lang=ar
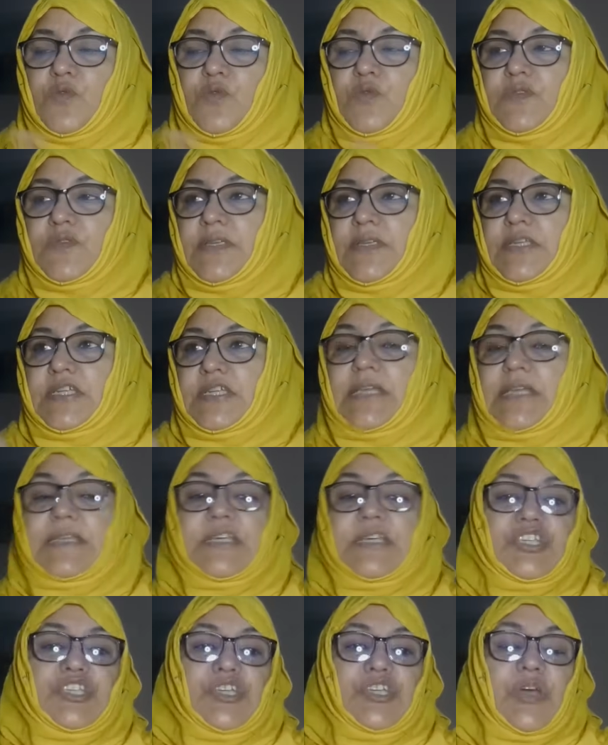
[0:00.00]
الكوزين كاين
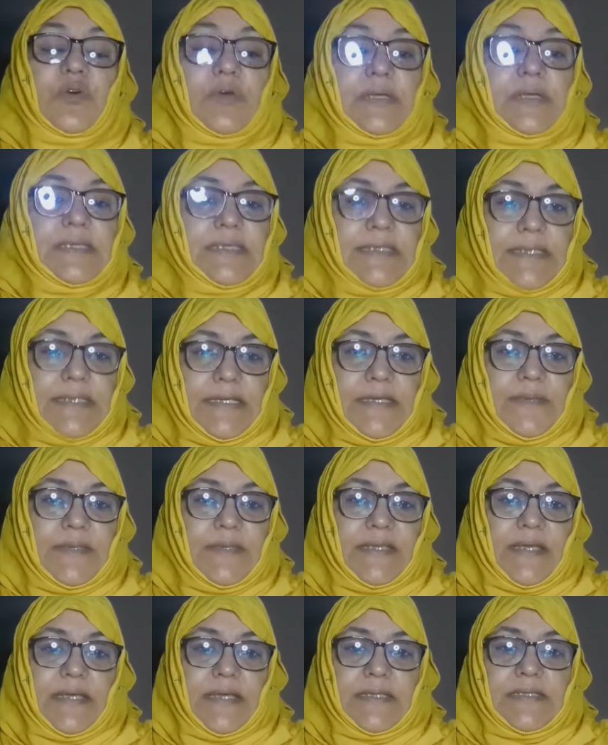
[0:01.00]
ديك الجهه وكنسد عليا
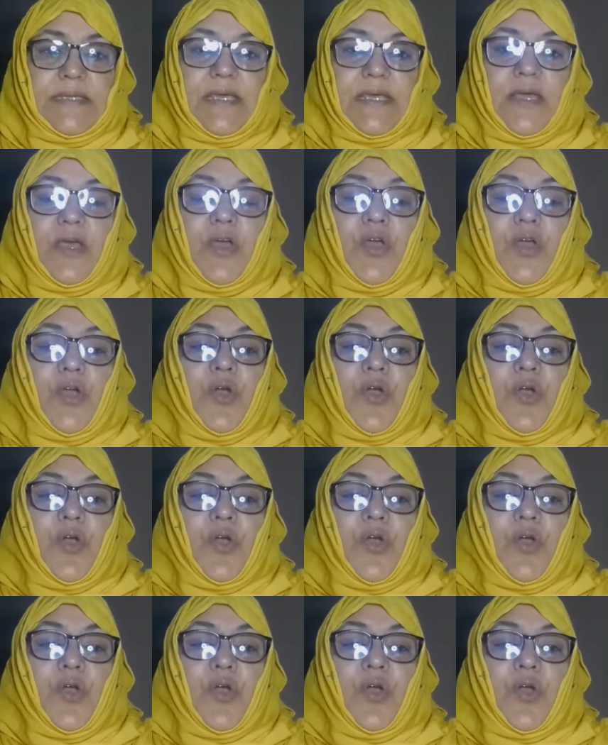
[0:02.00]
بيت نعاسي